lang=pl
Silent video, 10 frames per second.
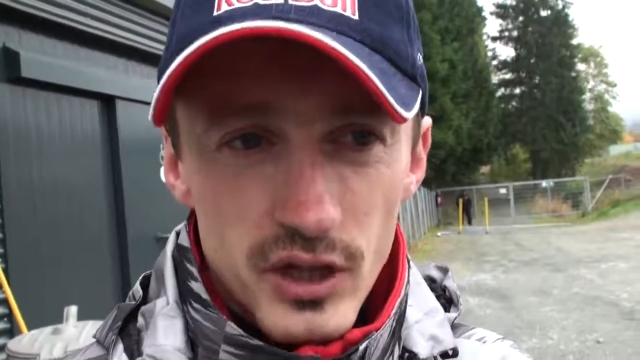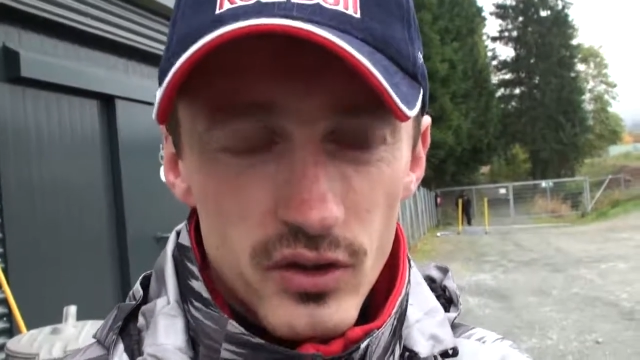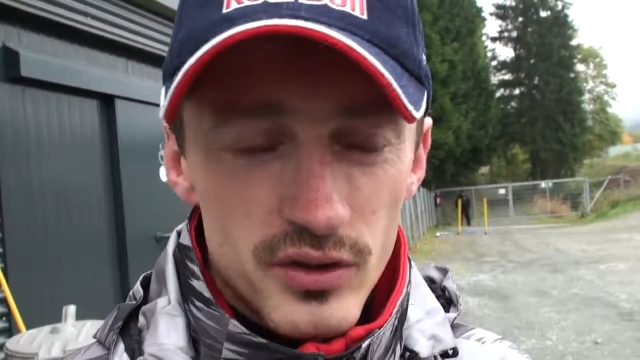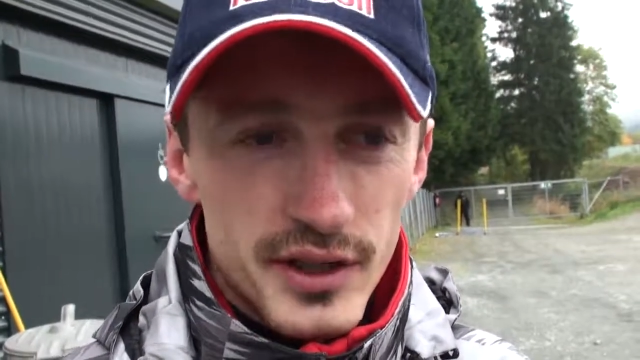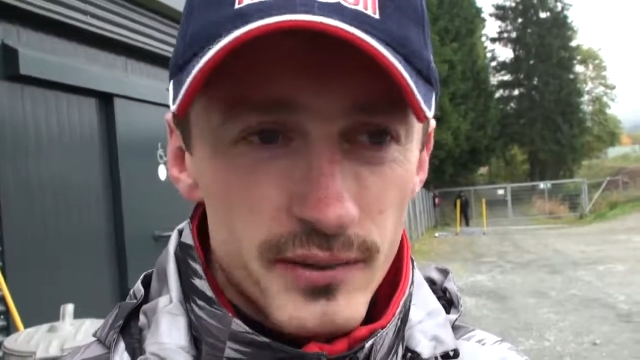jak
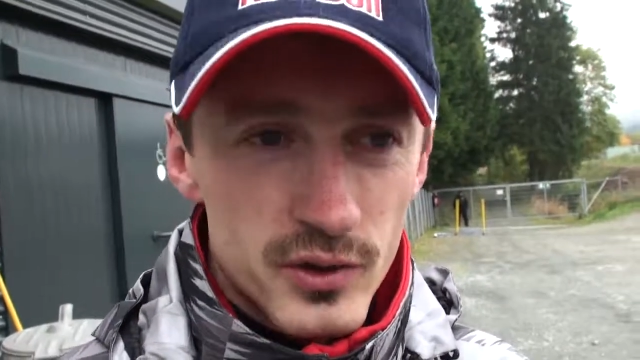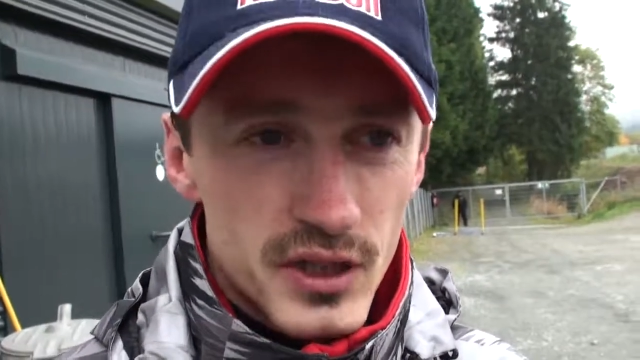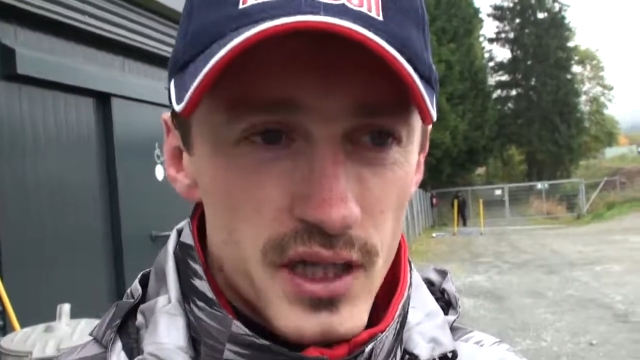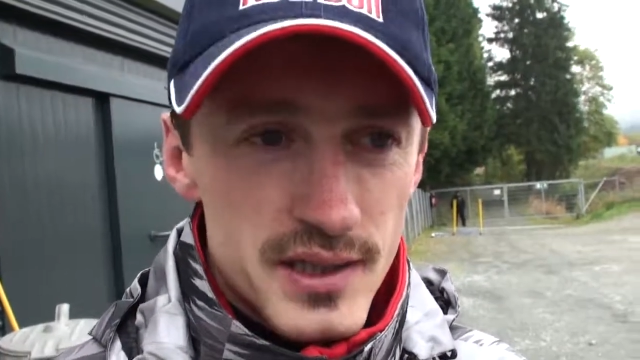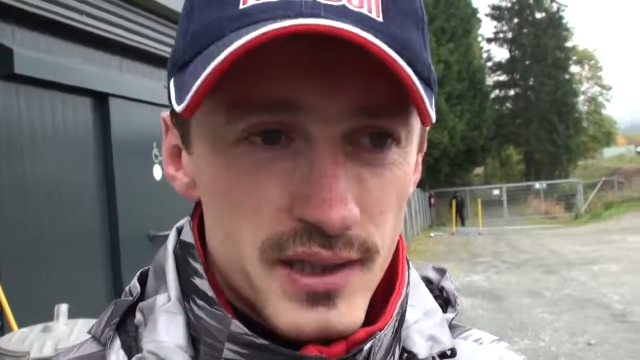oglądałem go
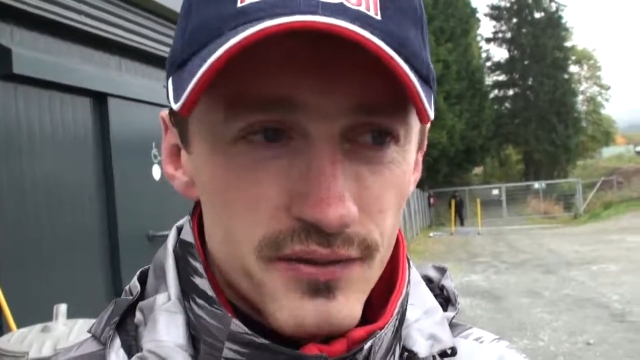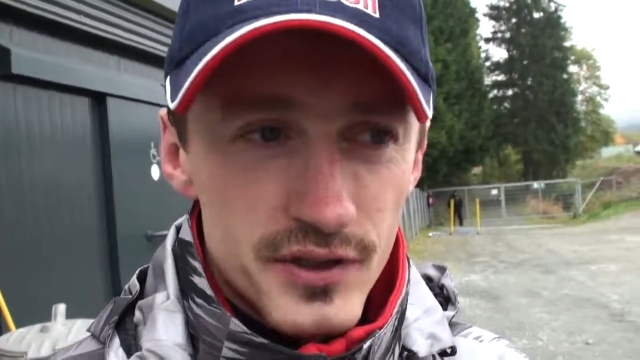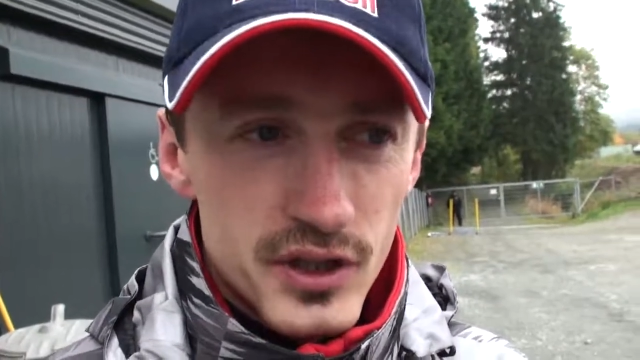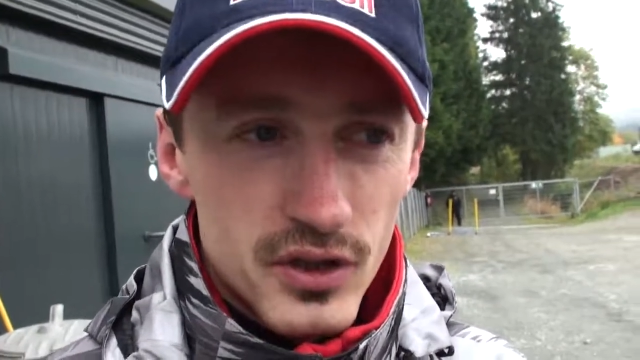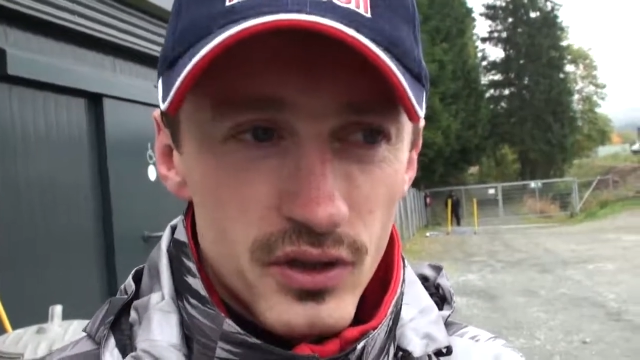teraz na
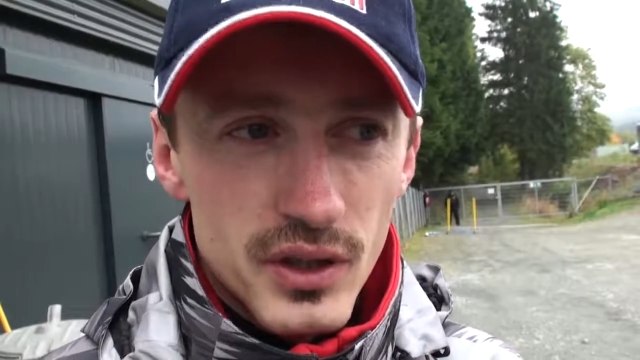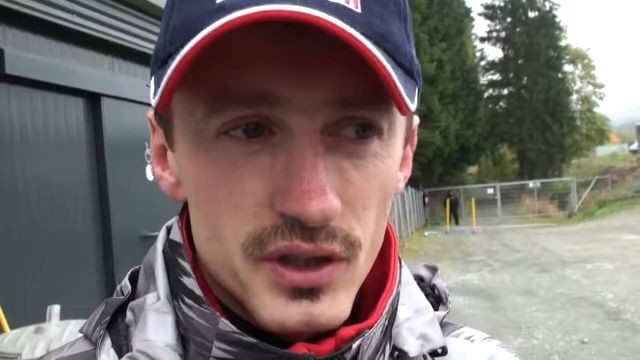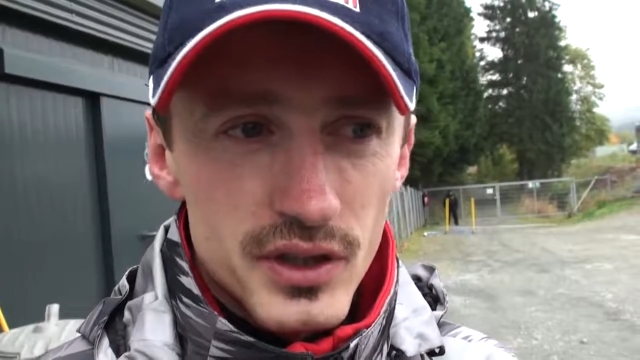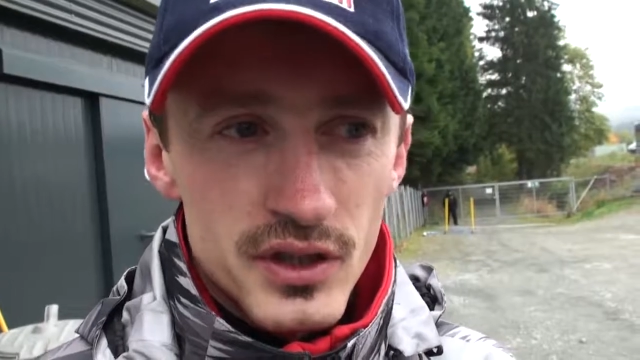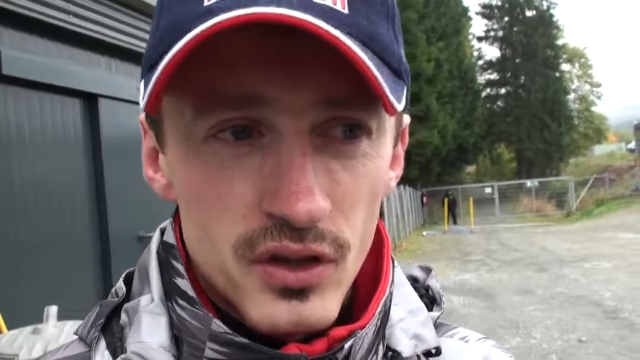wideo,
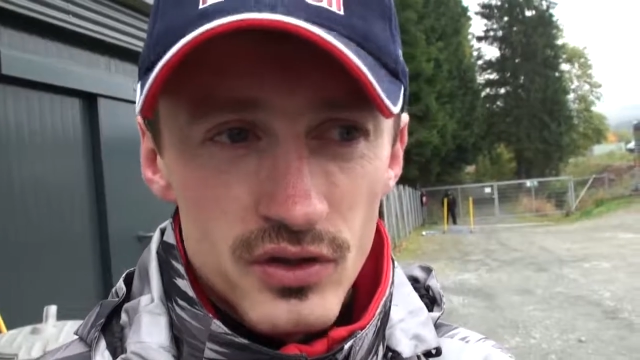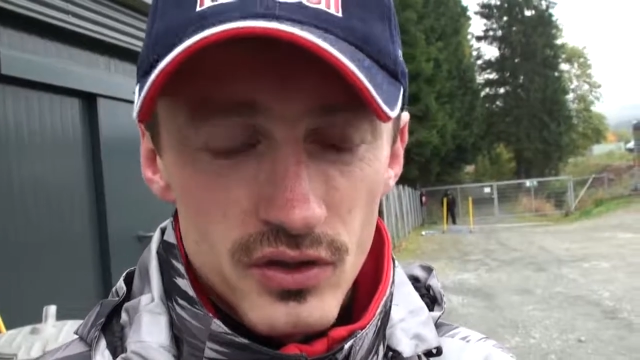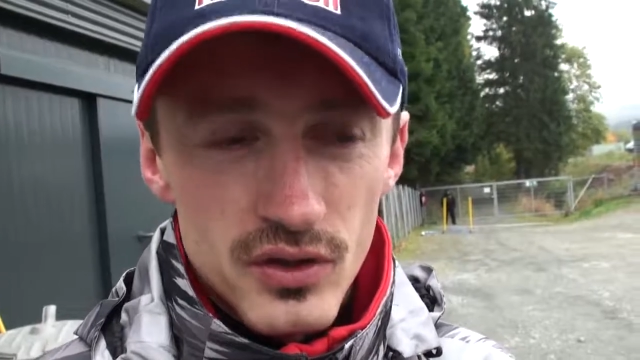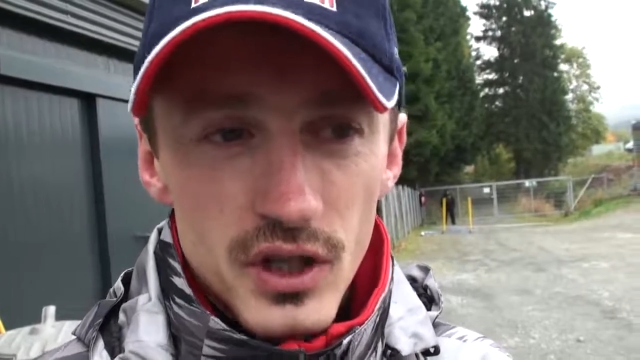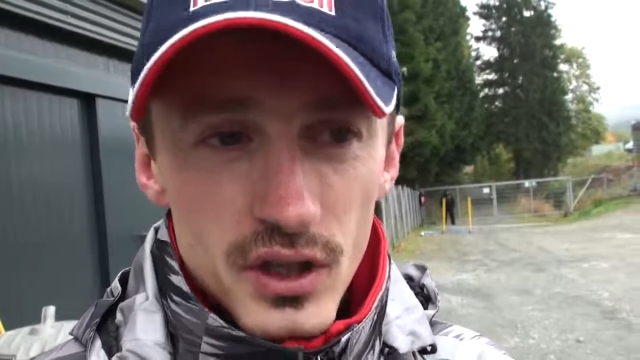jedynie to,
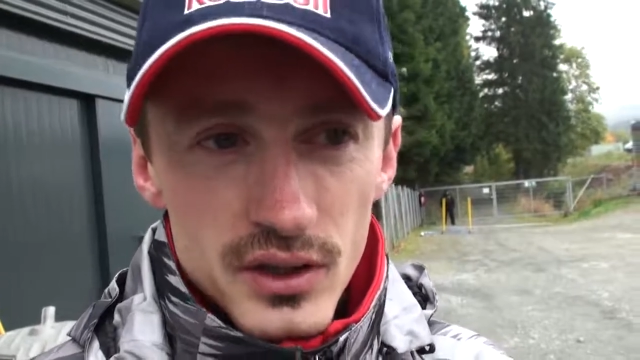to